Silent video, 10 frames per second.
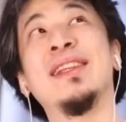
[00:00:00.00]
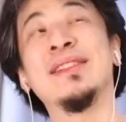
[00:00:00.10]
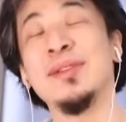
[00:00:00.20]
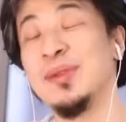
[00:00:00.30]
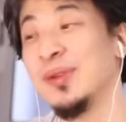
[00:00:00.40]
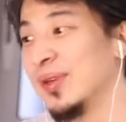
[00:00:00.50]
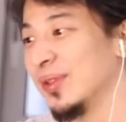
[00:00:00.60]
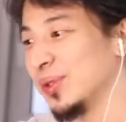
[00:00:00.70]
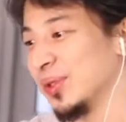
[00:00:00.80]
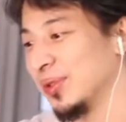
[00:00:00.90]
その頃の
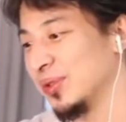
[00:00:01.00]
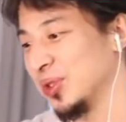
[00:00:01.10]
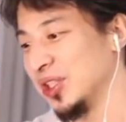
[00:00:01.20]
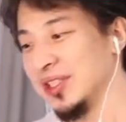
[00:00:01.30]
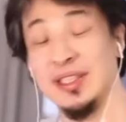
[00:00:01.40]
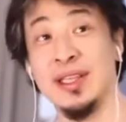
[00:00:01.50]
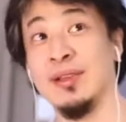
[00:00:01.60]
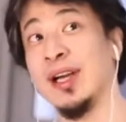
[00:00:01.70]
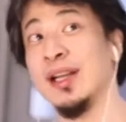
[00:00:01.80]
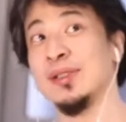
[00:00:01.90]
それを推進してたの
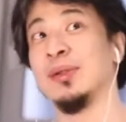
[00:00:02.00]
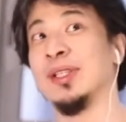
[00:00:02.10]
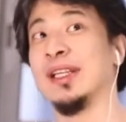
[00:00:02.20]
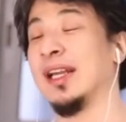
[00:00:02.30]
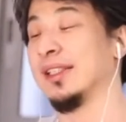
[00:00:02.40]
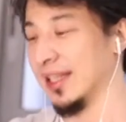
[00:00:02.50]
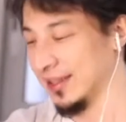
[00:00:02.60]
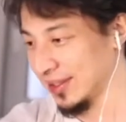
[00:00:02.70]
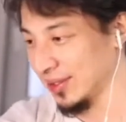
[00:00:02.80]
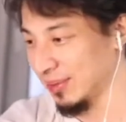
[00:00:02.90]
が、その二階さんっ
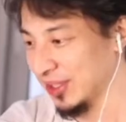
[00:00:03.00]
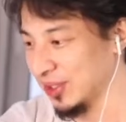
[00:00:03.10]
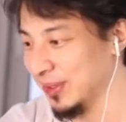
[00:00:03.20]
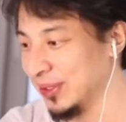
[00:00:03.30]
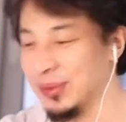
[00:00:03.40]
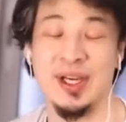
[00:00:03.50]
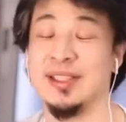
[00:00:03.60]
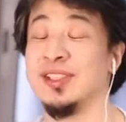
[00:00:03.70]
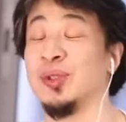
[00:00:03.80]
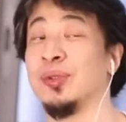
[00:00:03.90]
ていう、今自民党の幹
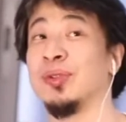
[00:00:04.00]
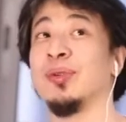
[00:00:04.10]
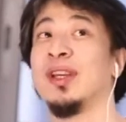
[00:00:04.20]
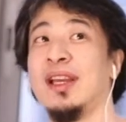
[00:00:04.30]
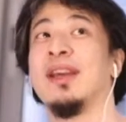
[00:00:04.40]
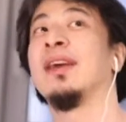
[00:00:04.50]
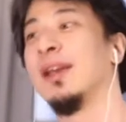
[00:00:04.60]
事長の人で、